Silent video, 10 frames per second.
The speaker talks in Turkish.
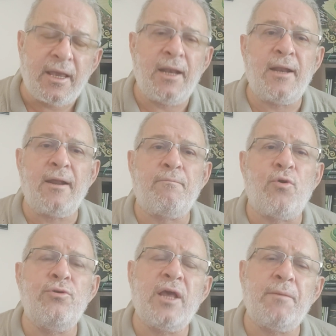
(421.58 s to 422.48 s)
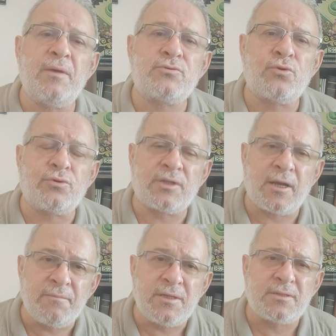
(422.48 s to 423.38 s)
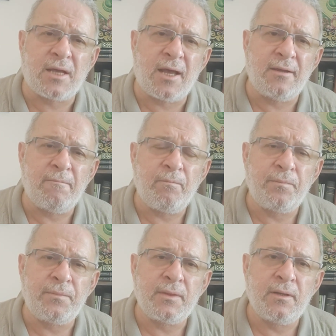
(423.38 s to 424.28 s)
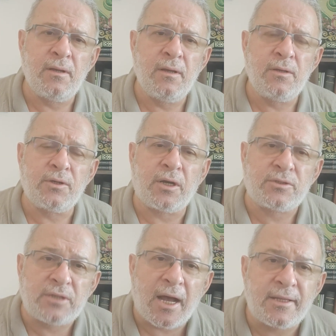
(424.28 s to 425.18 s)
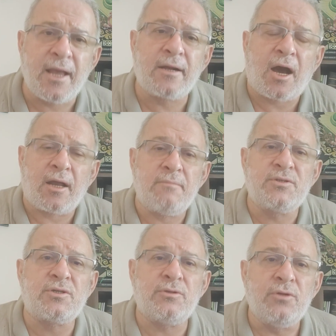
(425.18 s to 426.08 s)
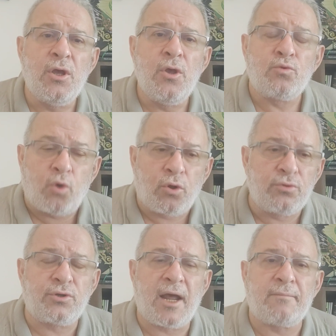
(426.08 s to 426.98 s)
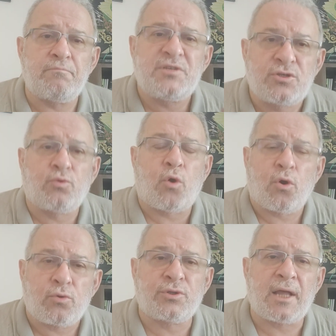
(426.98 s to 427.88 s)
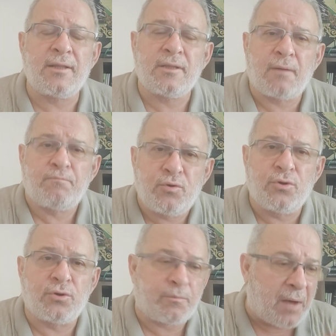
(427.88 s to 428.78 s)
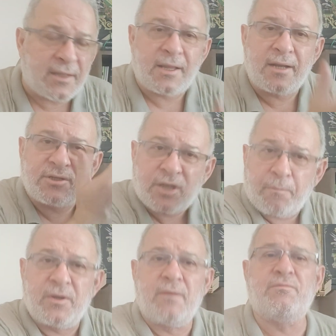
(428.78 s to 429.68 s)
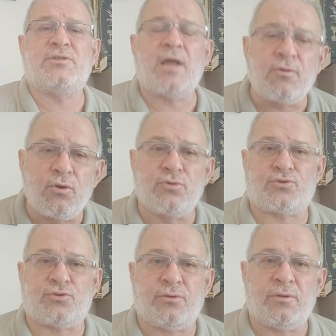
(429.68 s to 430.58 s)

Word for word: gelene boyun eğmek zorunda mıyız ya? Zaten kanımızı donduran, bizi korkutan da bu. Baltanın sapının bizden oluşu.